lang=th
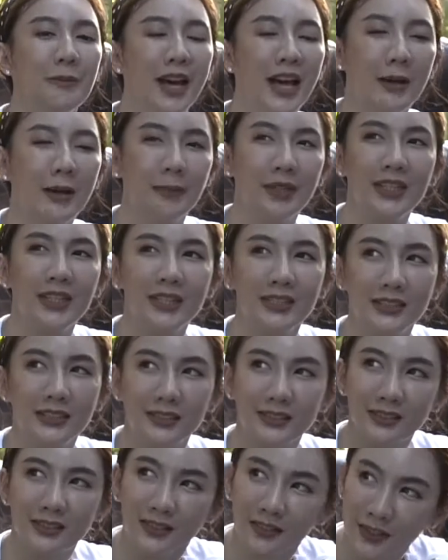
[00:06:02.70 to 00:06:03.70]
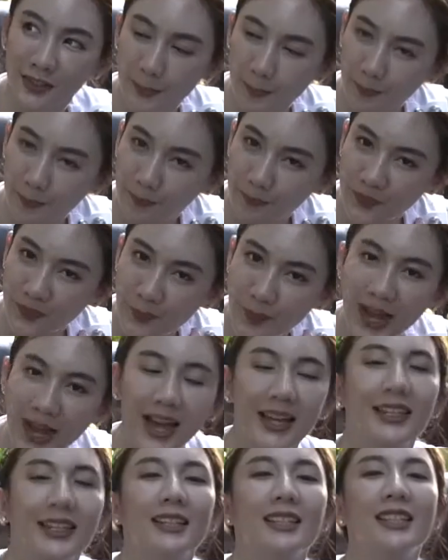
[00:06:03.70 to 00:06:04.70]
มากไม่ถึงสิบ สิบห้า
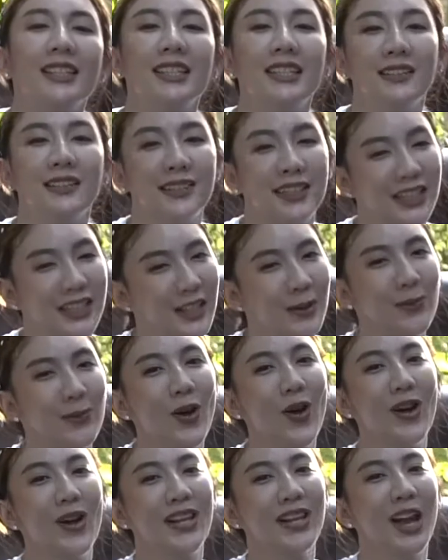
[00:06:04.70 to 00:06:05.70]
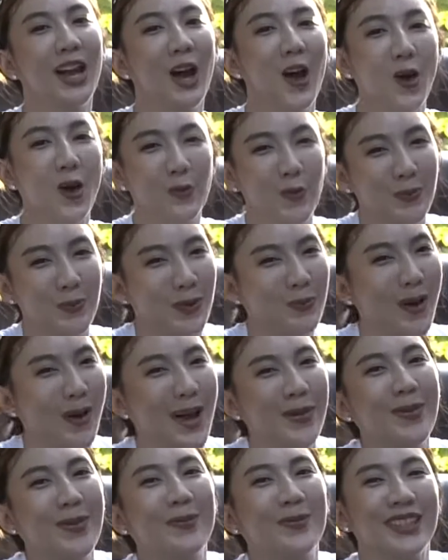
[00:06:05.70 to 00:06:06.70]
นาทีเสร็จเรียบร้อยเลยค่ะออกมาเป็นบ้า
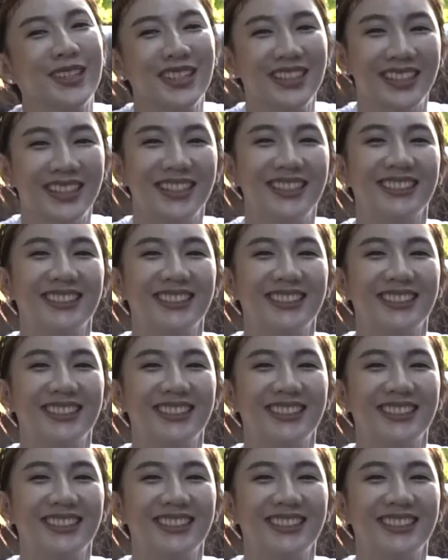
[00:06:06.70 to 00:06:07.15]
นแบบนี้เลย